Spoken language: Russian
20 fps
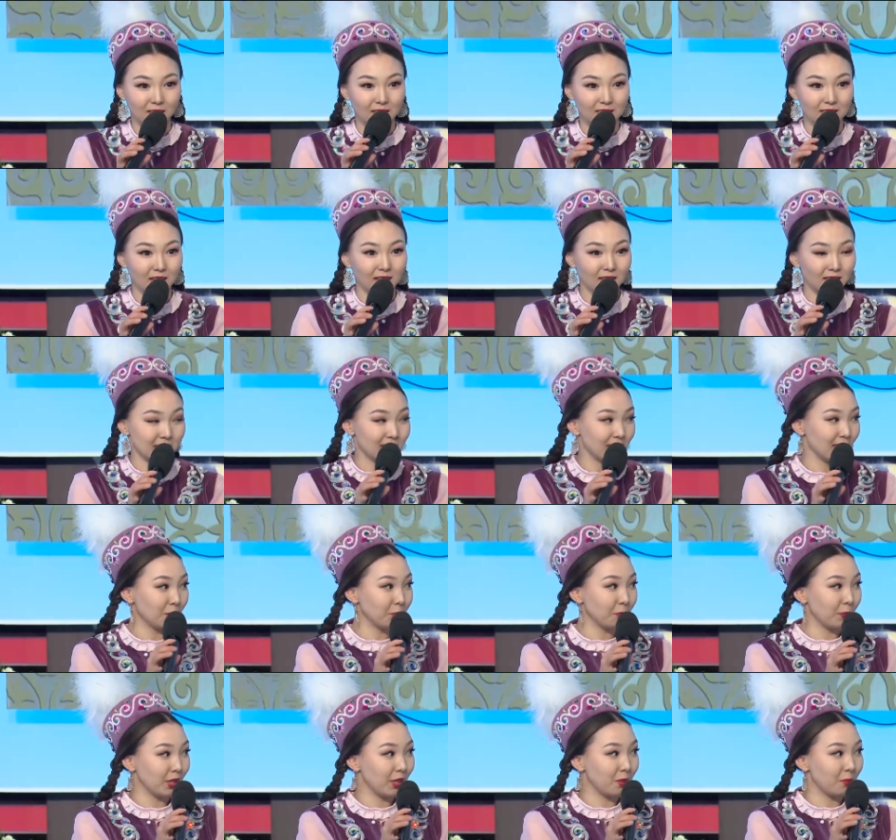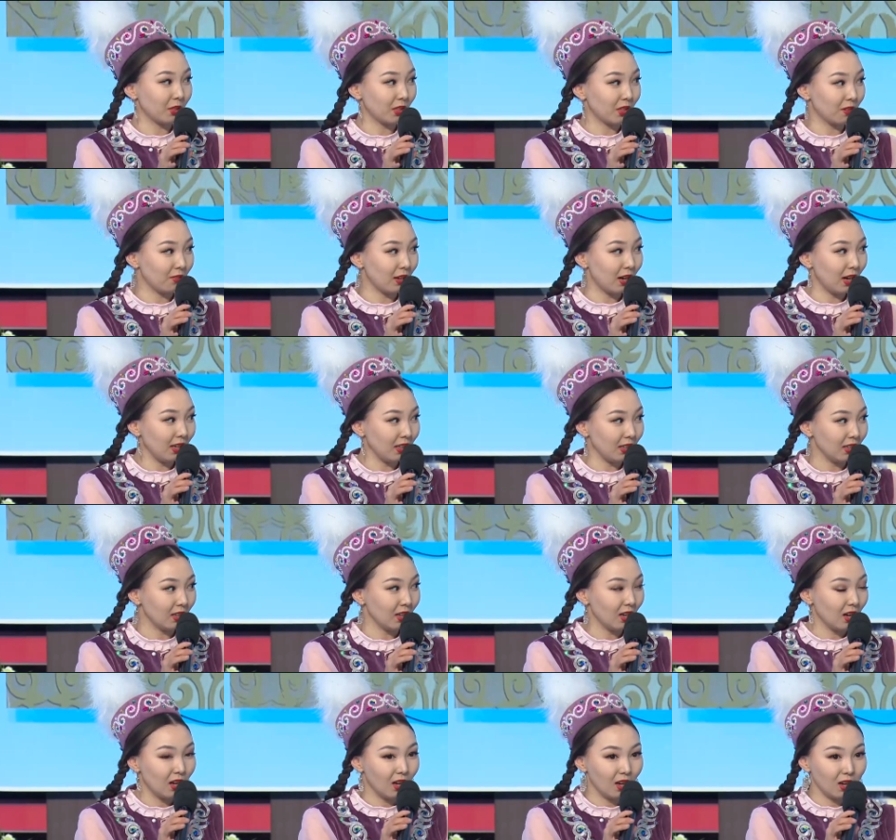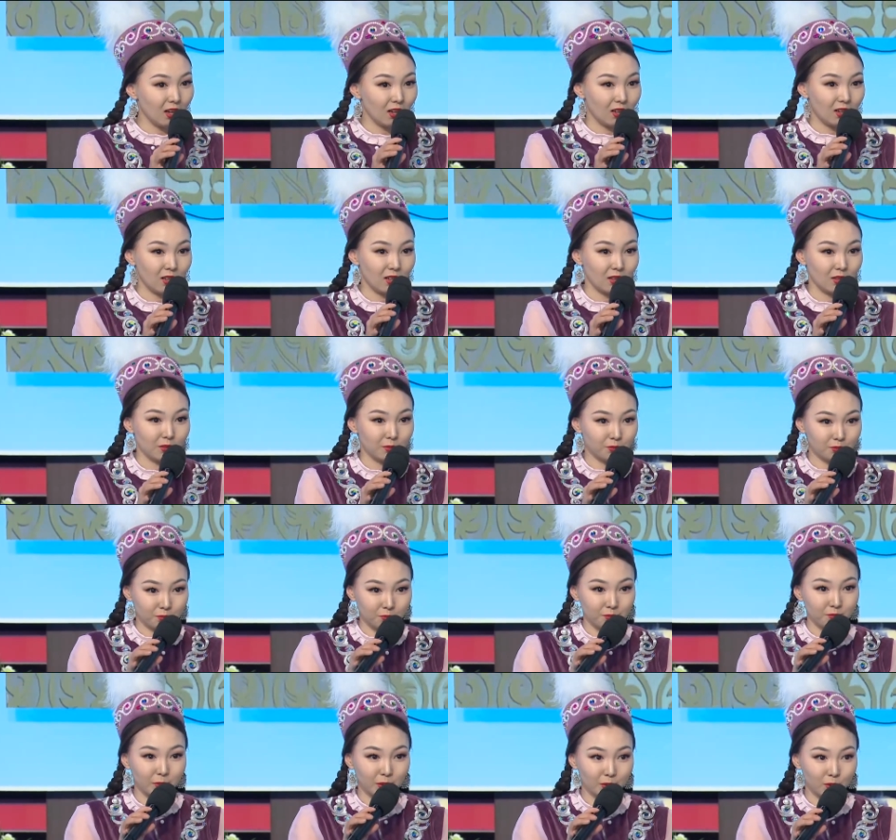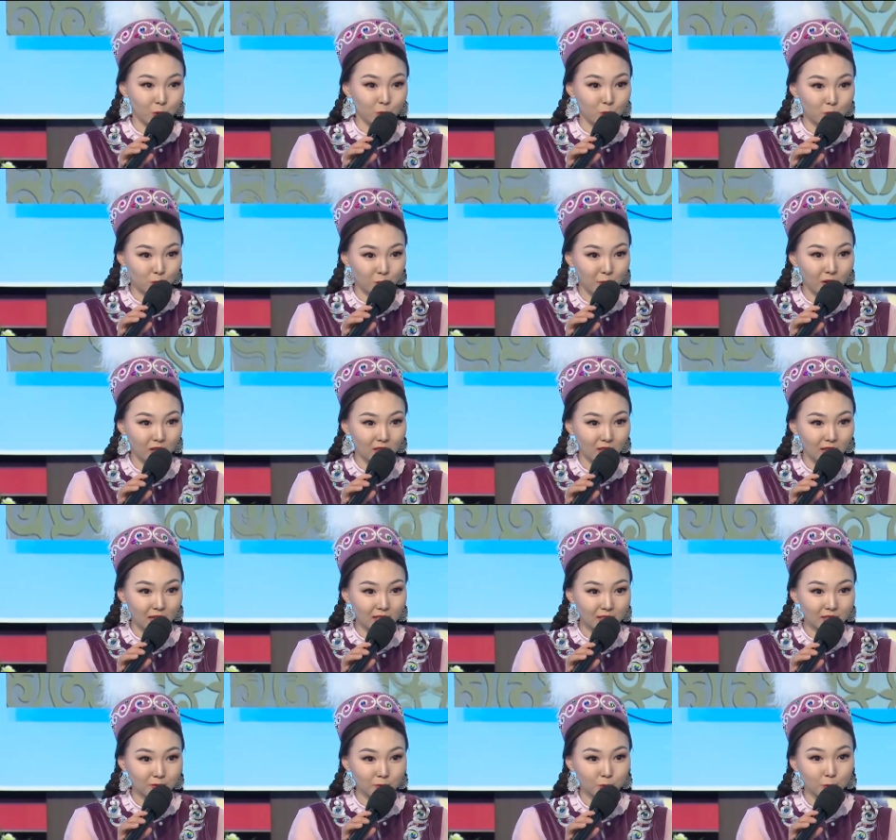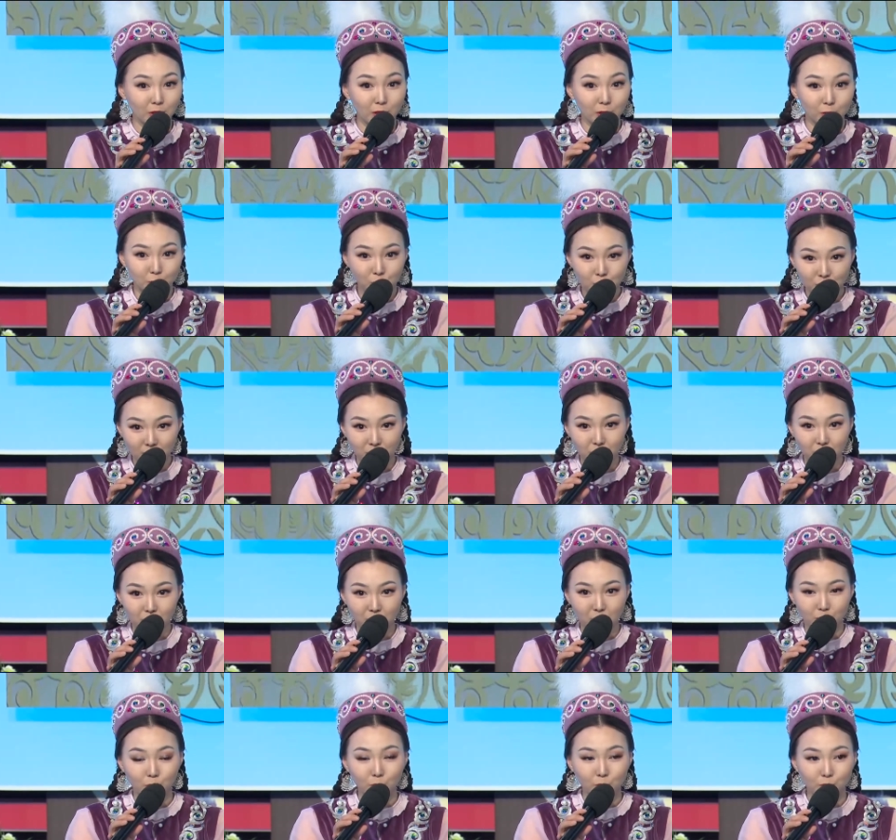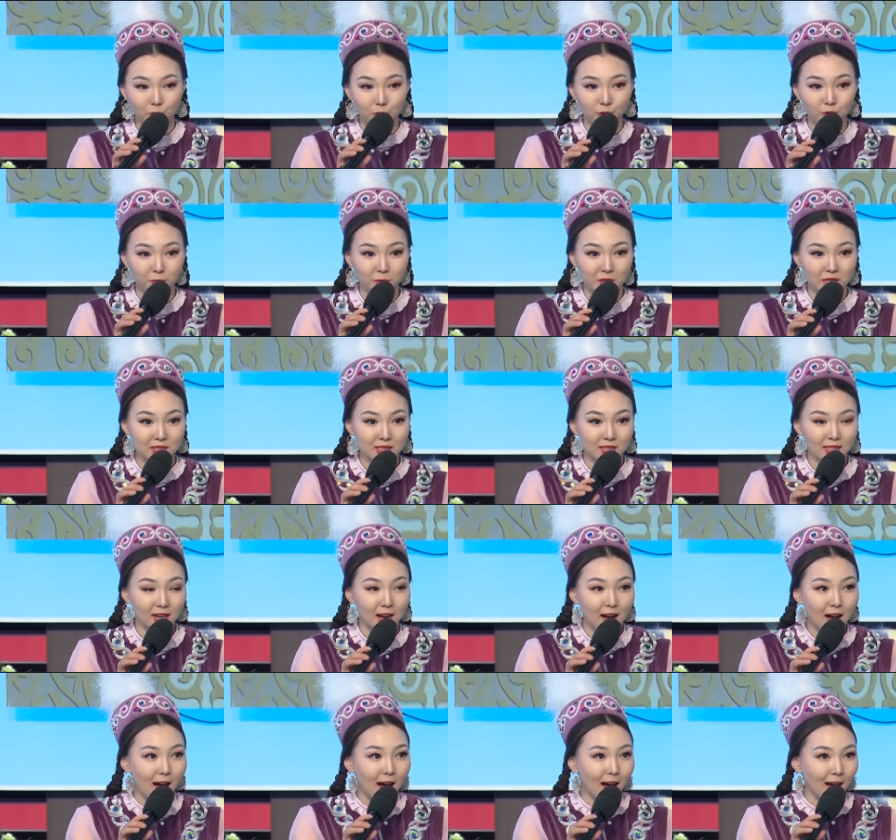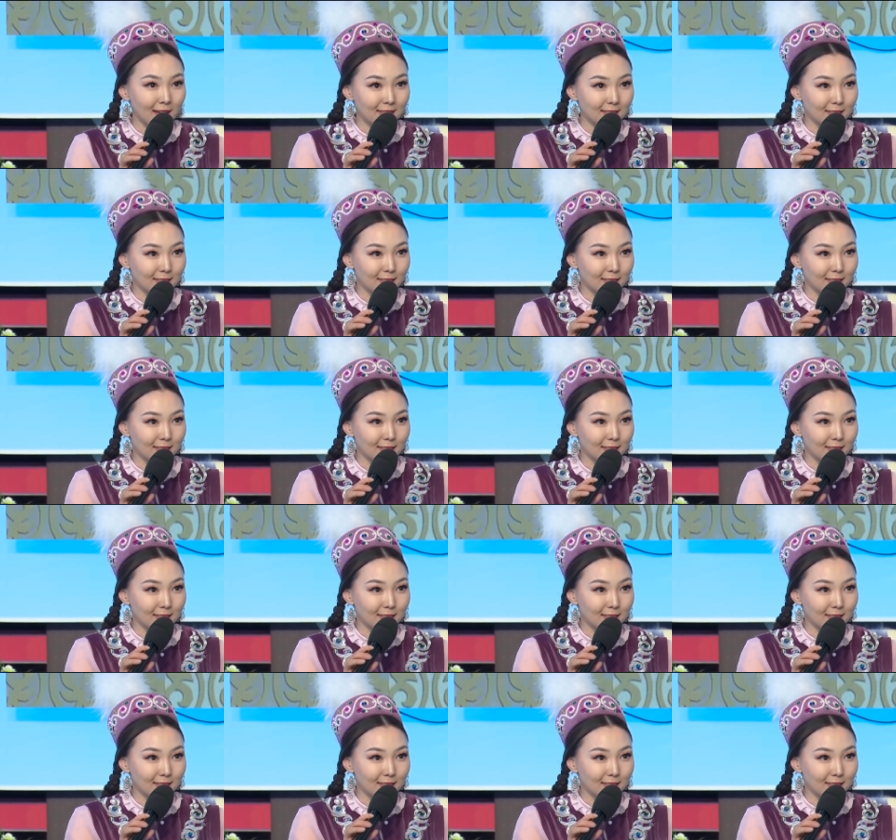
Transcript: «Казах-концерт» переименовали э, под Розу Багланову, я тоже там работаю вместе. А